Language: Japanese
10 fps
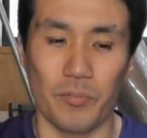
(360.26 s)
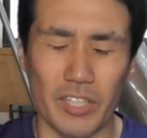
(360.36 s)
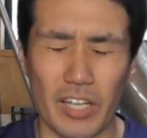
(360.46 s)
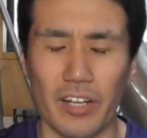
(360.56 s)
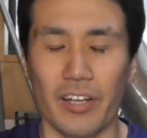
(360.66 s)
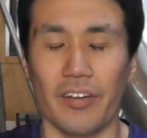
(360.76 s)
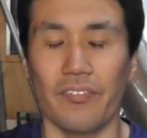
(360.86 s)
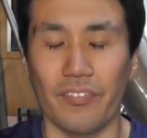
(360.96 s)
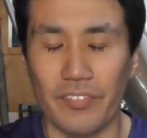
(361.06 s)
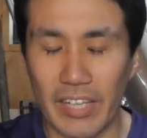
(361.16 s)
みんな
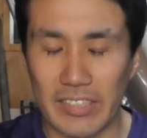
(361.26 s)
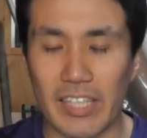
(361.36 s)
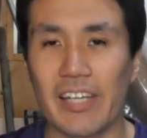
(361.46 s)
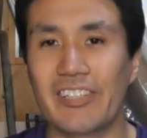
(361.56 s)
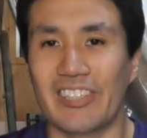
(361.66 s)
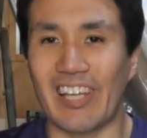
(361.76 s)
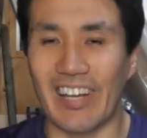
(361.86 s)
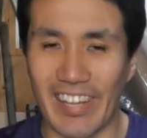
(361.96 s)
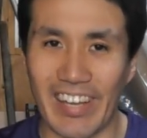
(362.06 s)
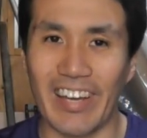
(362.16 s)
野菜食った
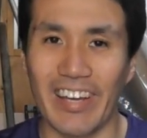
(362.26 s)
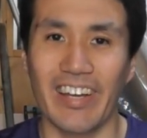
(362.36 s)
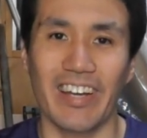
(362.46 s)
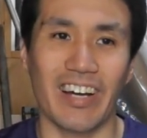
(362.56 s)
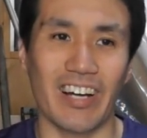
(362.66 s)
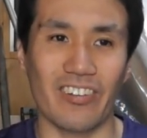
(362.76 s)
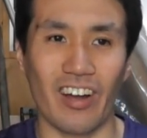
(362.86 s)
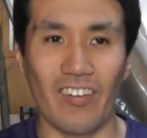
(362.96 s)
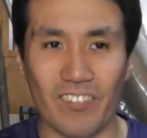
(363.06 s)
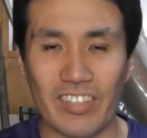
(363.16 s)
り、あの、
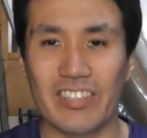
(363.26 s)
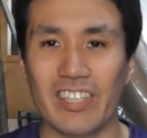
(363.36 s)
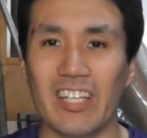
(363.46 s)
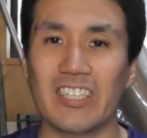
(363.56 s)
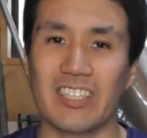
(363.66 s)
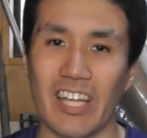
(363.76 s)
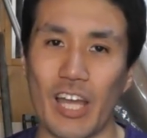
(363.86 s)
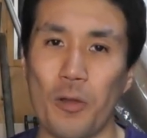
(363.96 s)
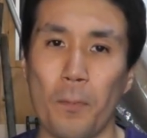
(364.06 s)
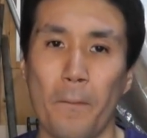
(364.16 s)
葉っぱ食ったりし
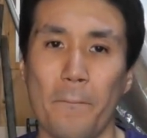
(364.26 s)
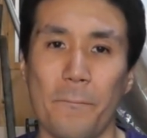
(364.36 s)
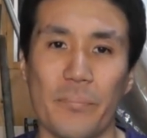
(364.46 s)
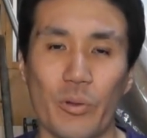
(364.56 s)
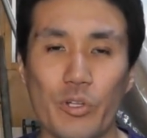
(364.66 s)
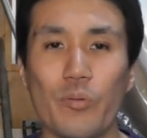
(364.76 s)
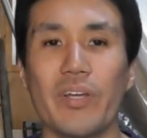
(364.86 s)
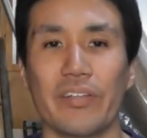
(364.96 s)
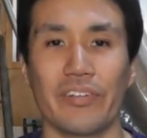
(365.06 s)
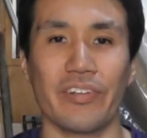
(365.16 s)
て、のびの
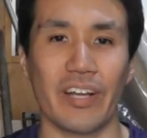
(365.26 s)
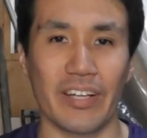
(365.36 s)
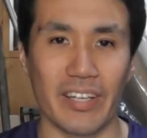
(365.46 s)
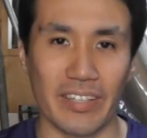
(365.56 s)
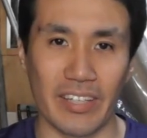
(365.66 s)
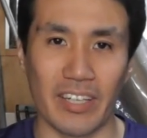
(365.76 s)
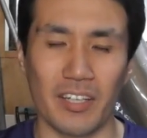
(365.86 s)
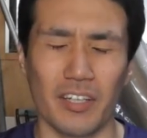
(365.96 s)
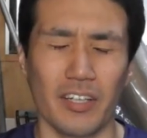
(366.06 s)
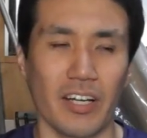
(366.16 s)
びやってるだけなん
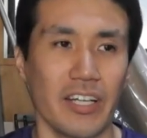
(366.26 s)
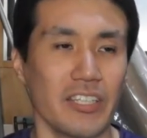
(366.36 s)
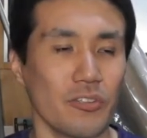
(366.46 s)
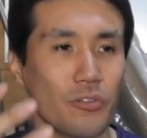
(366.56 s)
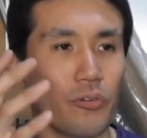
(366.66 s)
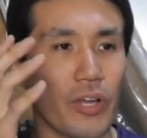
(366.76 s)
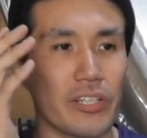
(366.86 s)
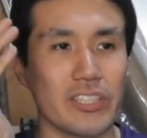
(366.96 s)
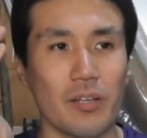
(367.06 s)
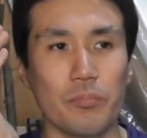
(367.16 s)
で、やはりその農
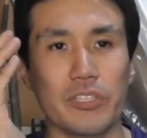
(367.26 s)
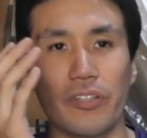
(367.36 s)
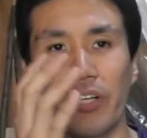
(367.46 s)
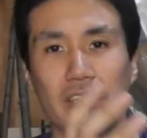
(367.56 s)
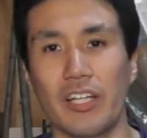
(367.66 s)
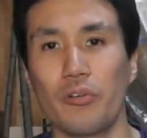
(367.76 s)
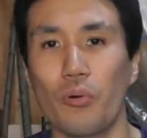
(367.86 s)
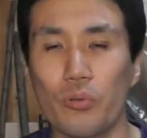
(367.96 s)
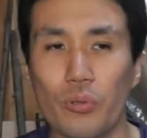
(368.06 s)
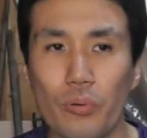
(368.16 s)
薬散布してる方の
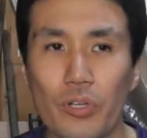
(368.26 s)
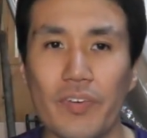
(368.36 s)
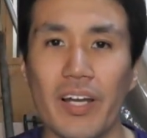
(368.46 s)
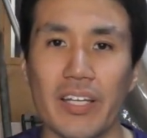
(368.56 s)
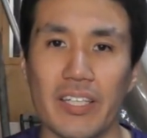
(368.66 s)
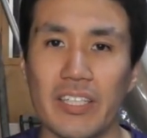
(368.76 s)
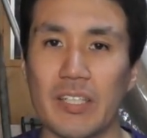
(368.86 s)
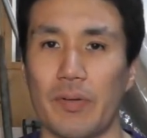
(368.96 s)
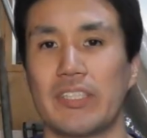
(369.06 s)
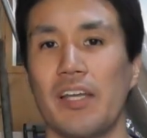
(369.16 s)
ところには行
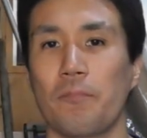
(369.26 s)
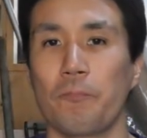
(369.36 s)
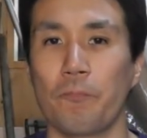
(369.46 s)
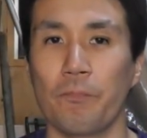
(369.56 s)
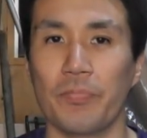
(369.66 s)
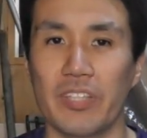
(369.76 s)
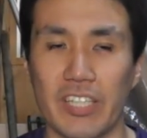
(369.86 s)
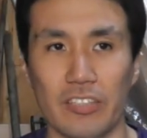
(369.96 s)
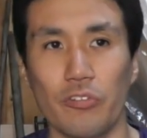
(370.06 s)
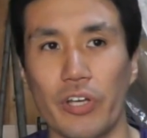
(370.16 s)
きません。
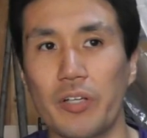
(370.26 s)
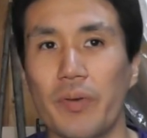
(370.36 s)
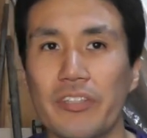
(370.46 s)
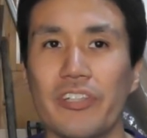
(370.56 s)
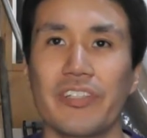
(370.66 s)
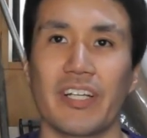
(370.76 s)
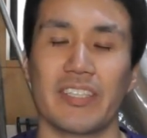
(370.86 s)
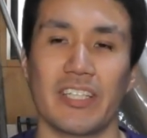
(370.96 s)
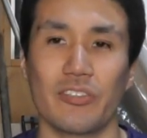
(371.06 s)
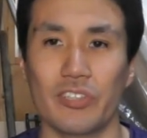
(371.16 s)
ちゃんと農薬撒いといてくだ
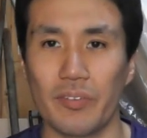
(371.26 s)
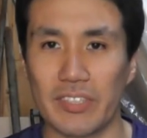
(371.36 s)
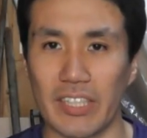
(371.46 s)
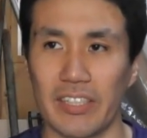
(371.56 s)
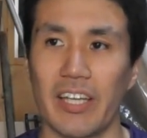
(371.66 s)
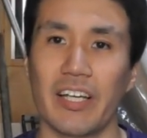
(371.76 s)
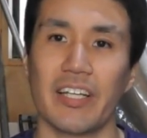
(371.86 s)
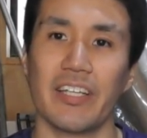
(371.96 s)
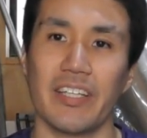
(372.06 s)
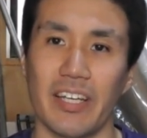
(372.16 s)
さい。そうすれば絶対行
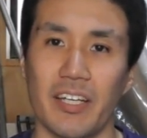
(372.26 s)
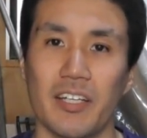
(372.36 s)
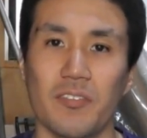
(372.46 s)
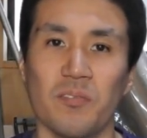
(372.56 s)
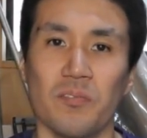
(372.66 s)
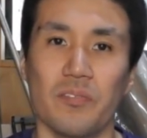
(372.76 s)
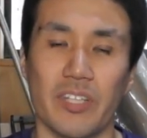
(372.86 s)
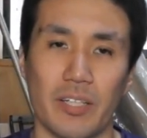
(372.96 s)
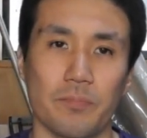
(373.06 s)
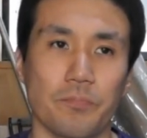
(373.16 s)
かないんで。
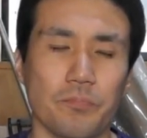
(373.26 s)
ね。